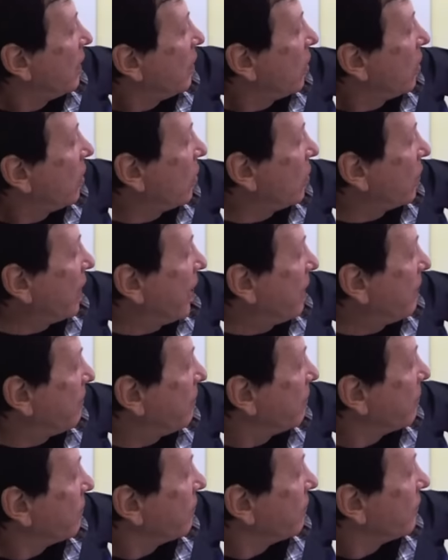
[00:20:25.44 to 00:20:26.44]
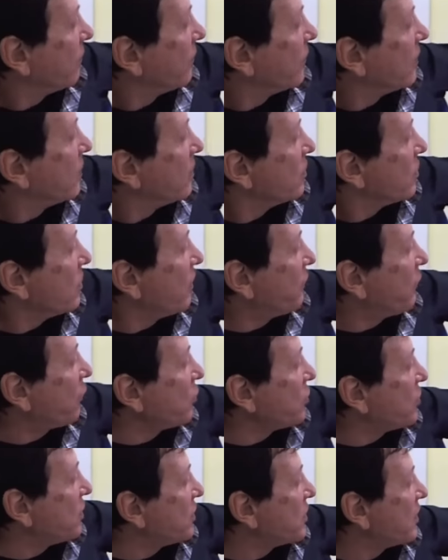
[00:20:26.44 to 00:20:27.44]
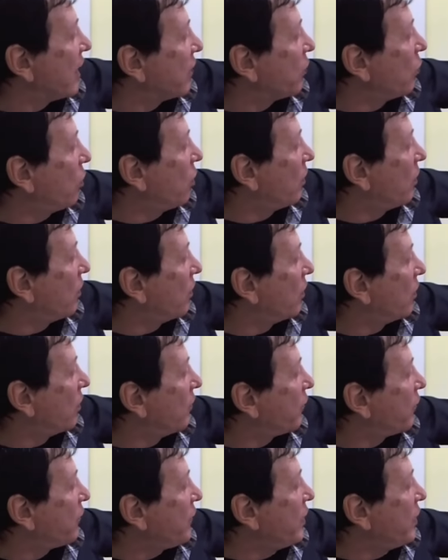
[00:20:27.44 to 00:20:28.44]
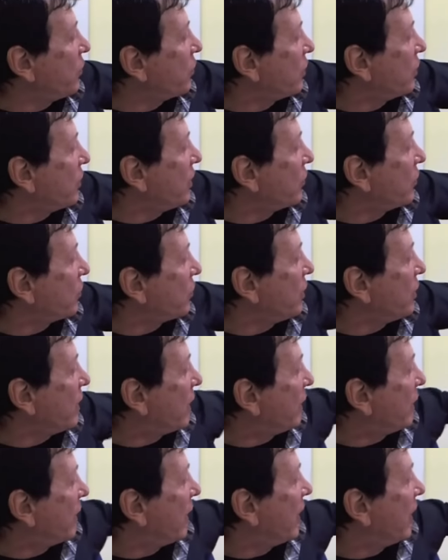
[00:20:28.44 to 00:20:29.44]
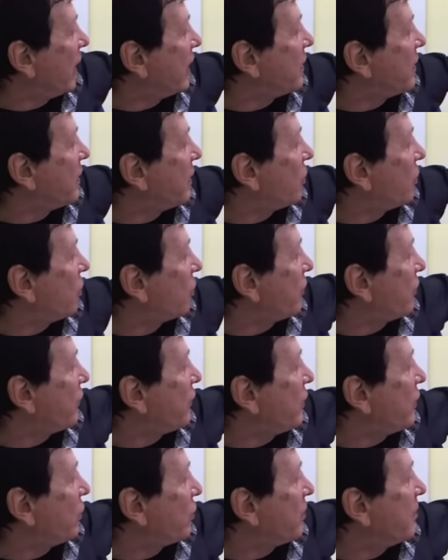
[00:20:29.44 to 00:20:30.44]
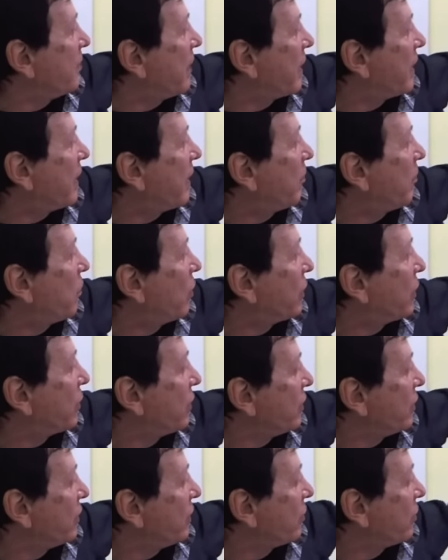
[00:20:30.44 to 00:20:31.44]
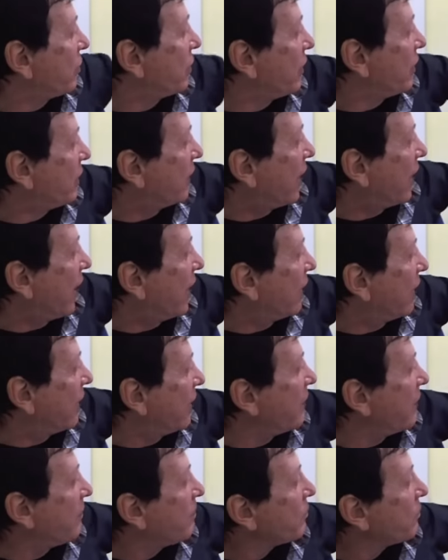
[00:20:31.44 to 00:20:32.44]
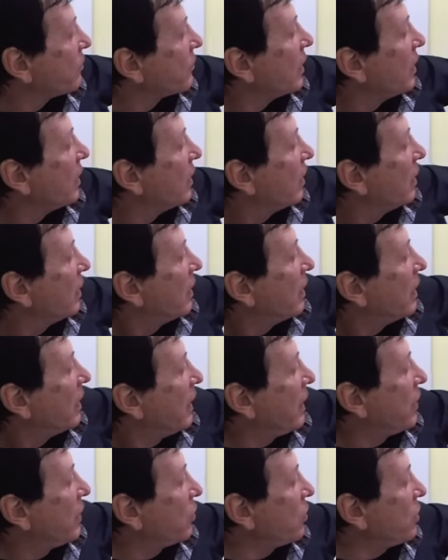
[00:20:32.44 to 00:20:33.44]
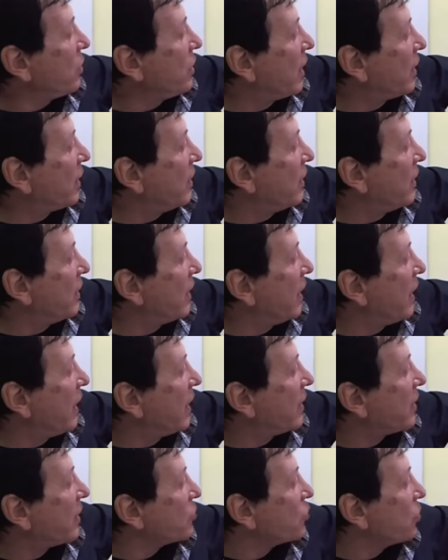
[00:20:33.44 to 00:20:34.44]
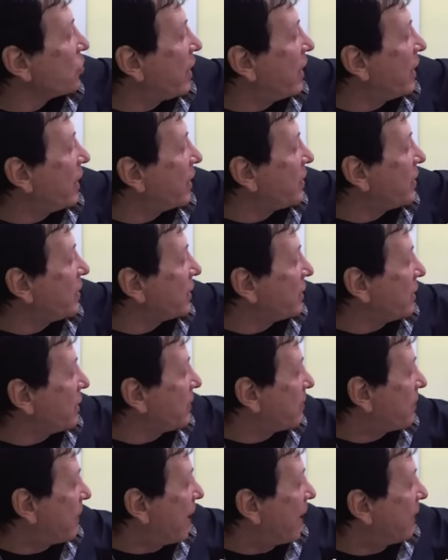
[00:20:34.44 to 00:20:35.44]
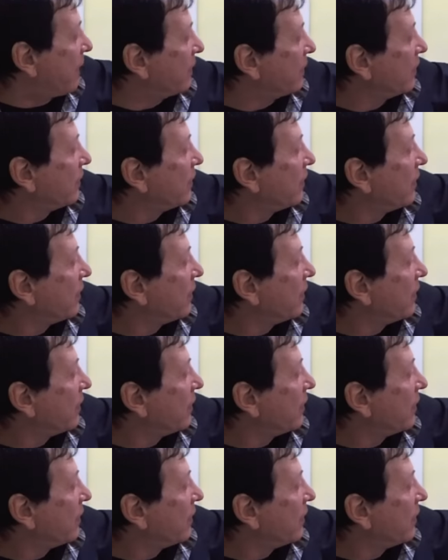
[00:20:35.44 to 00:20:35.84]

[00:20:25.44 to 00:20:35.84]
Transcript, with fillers: Ora, se fosse stato figlio di Erodiade e di Erode, figlio di Maria Boeto e di Erode il Grande, Erodiade era sorella di Agrippa.